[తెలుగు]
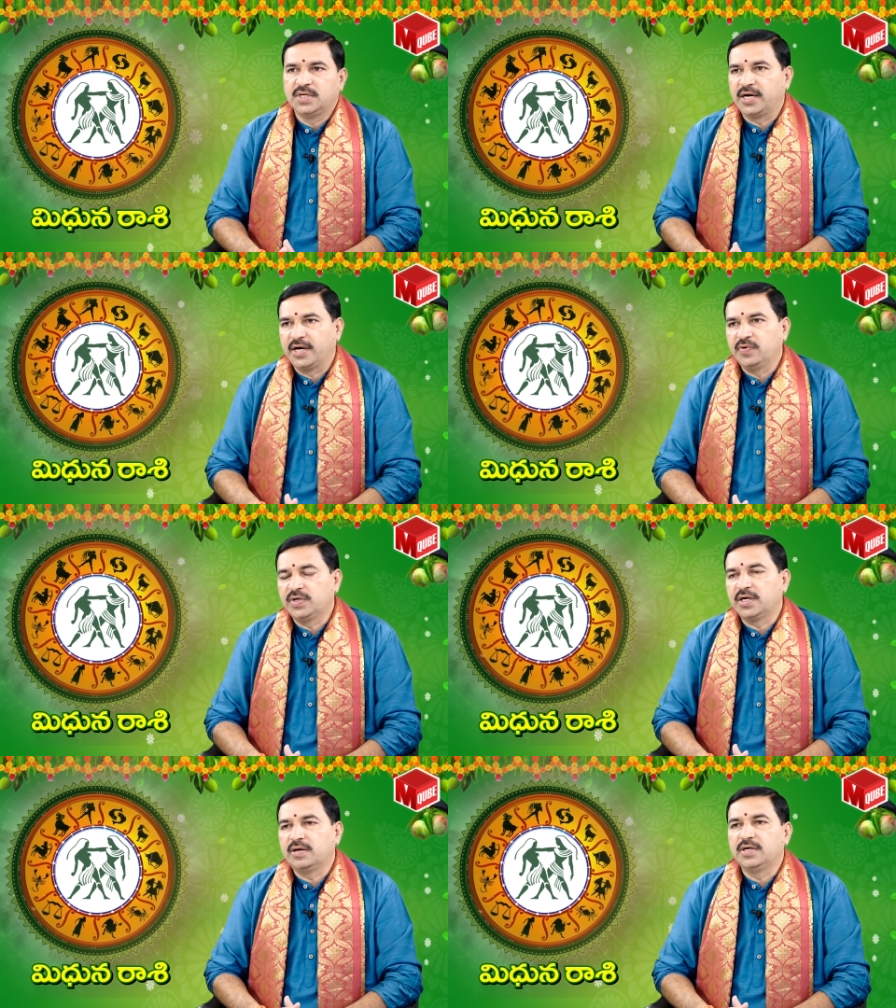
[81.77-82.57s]
అక్కడే
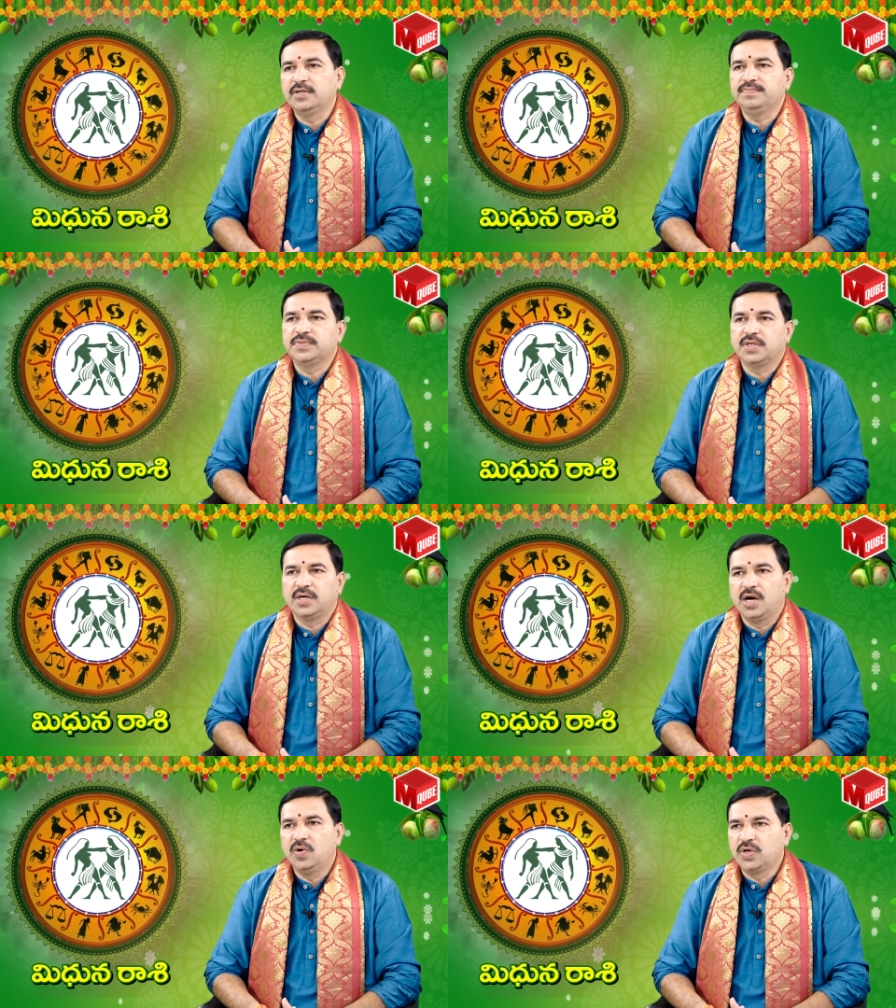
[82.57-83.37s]
ఉంటారు కాబట్టి
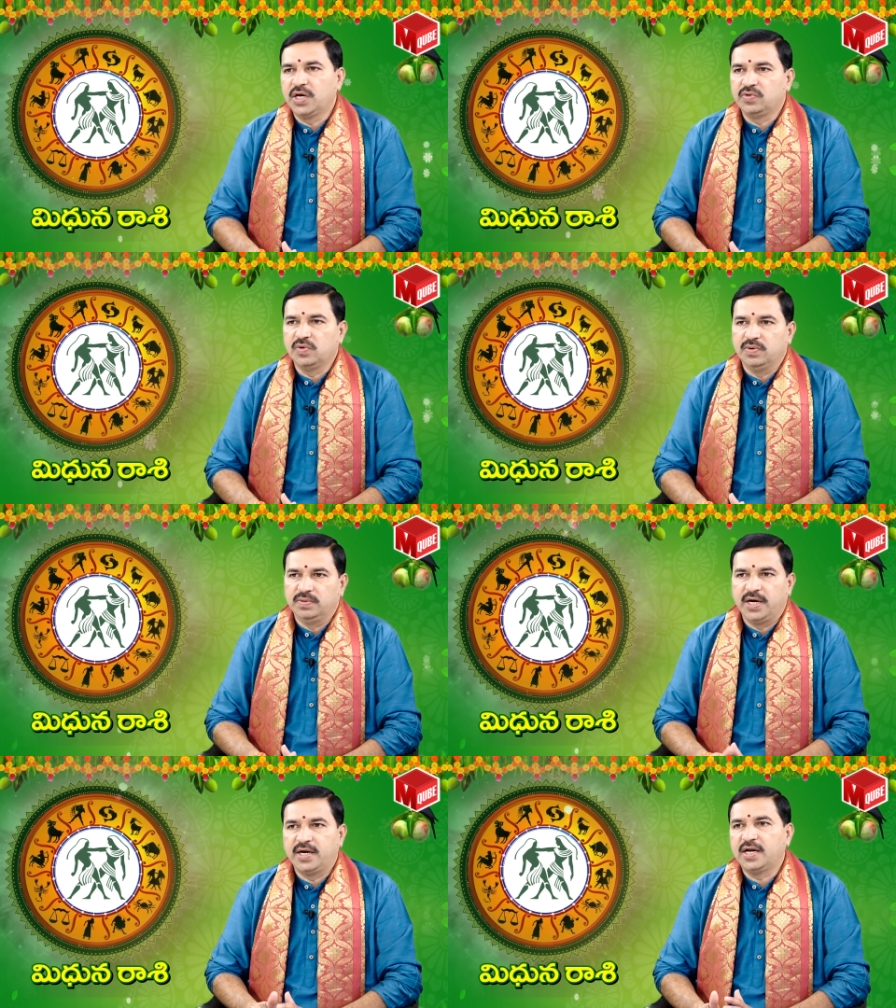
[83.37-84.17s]
రాహుకేతులు
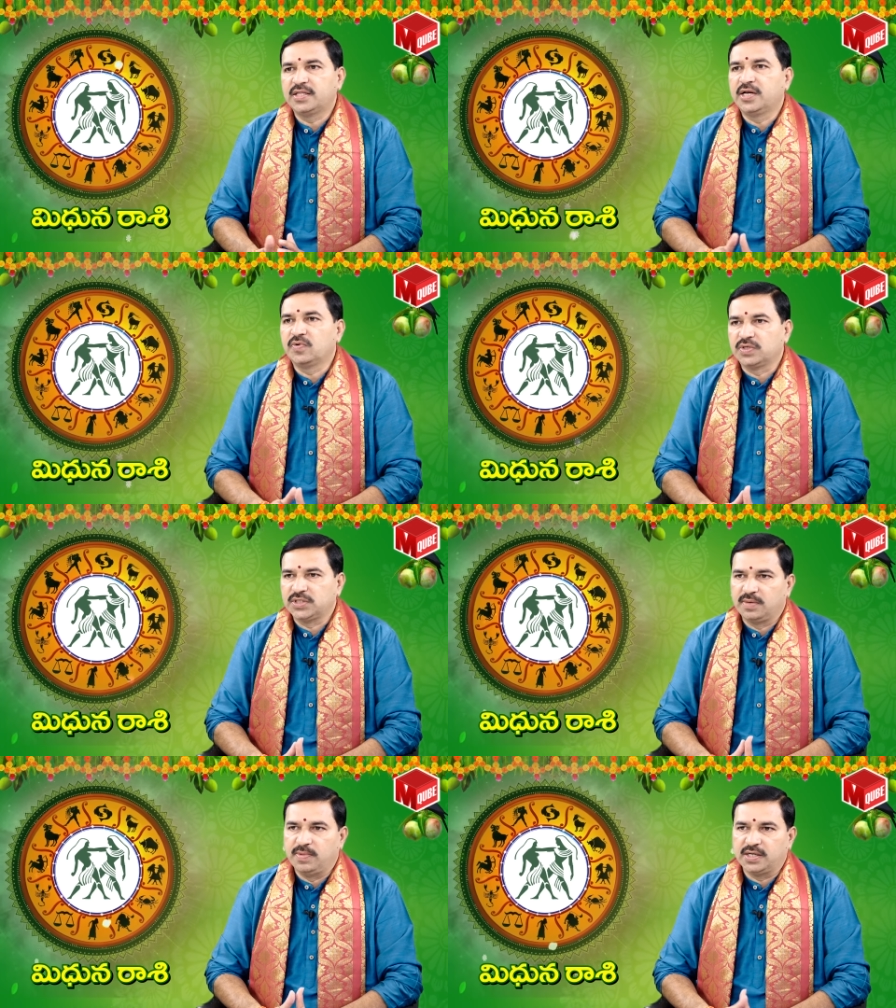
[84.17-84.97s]
ఏనార్థానికి
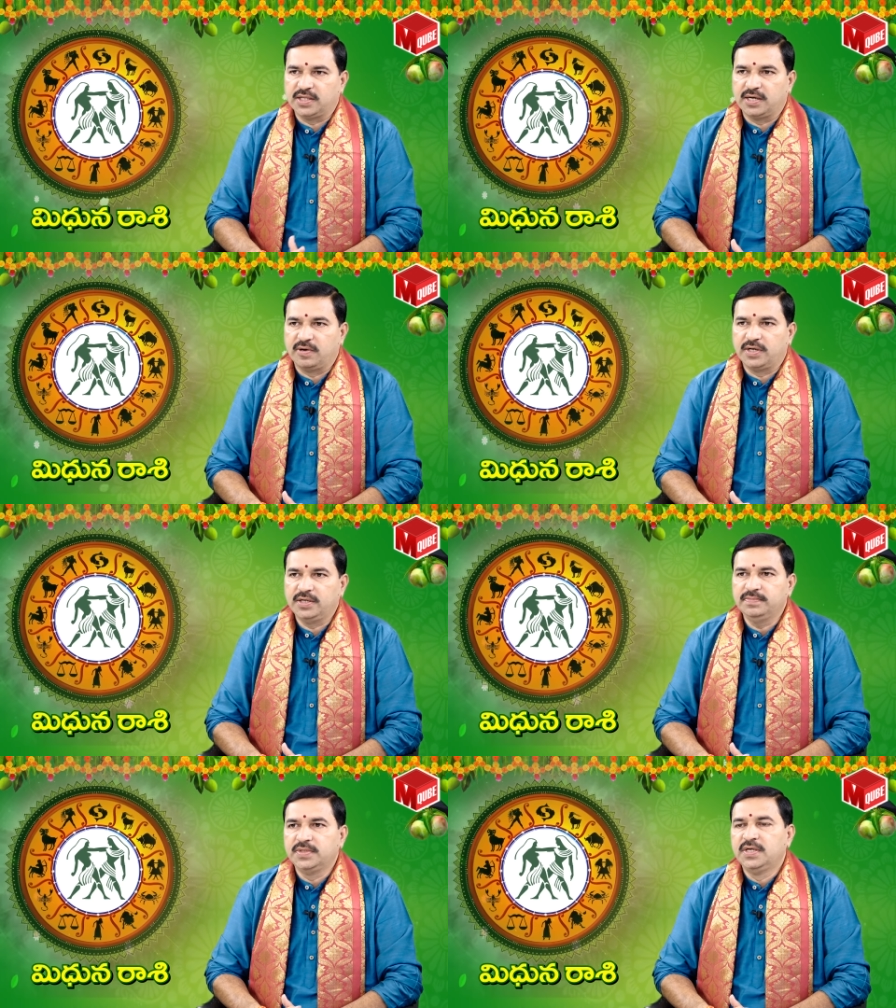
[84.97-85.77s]
ఒకసారి మారుతారు కాబట్టి
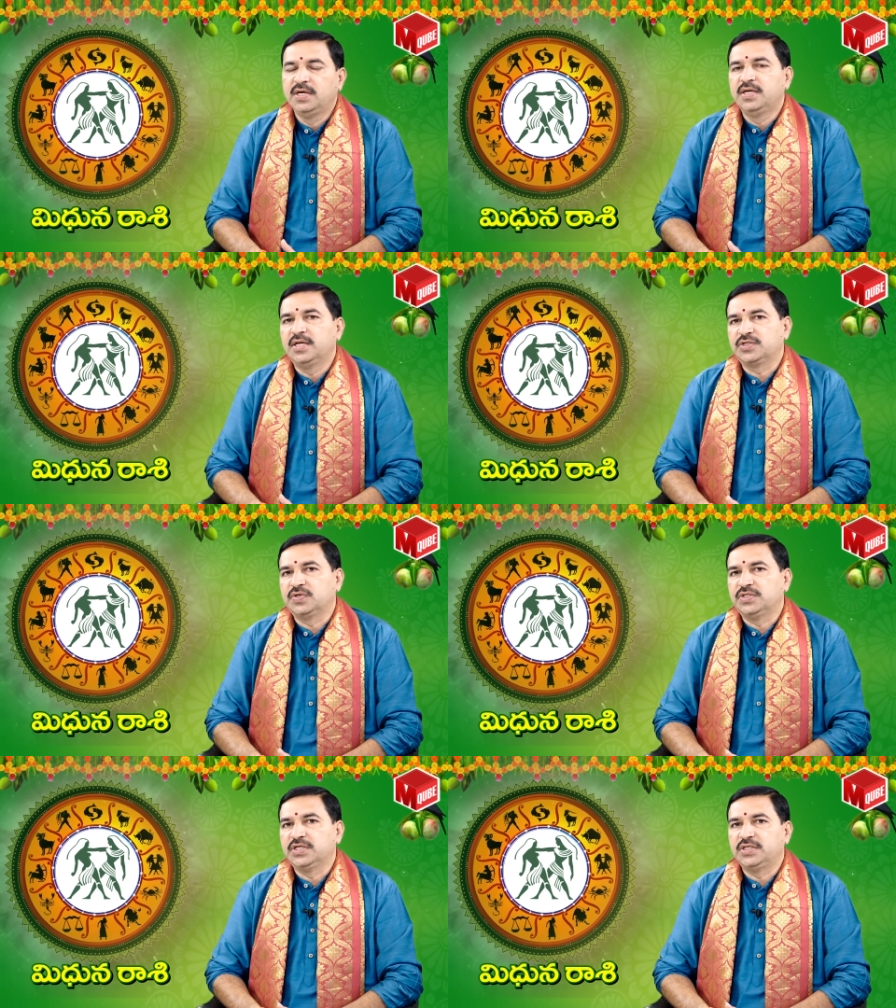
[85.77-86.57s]
నెక్స్ట్
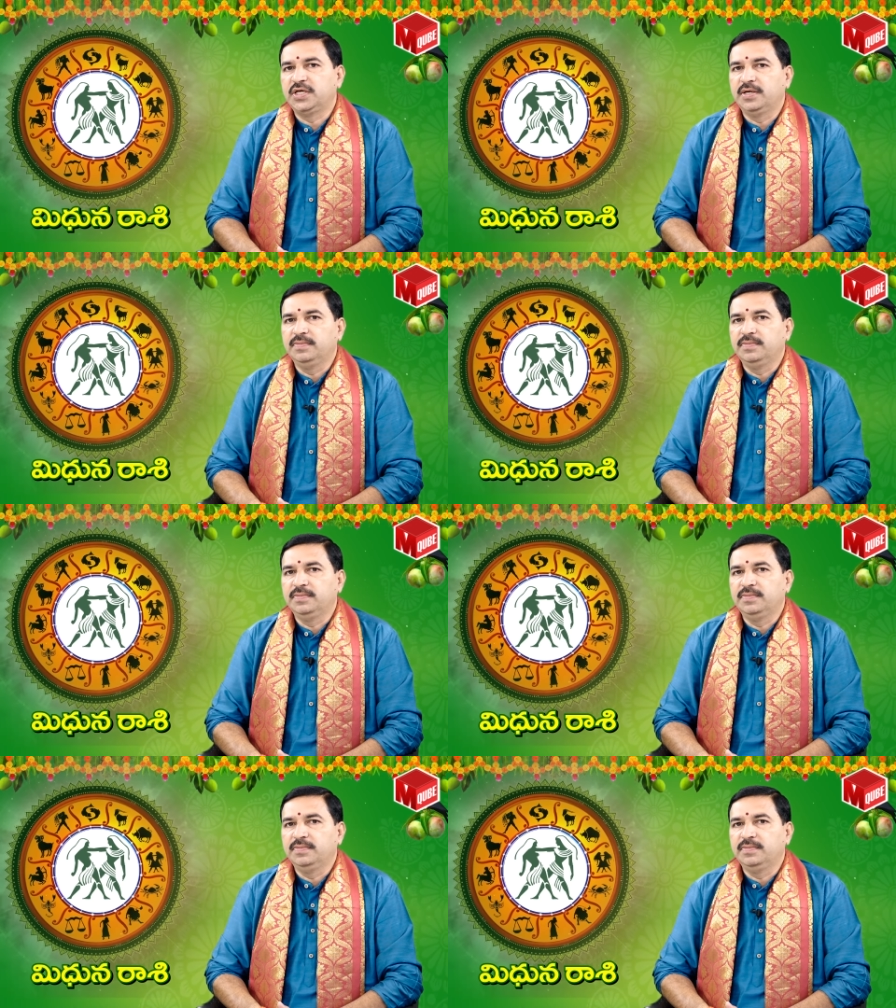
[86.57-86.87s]
వచ్చేసి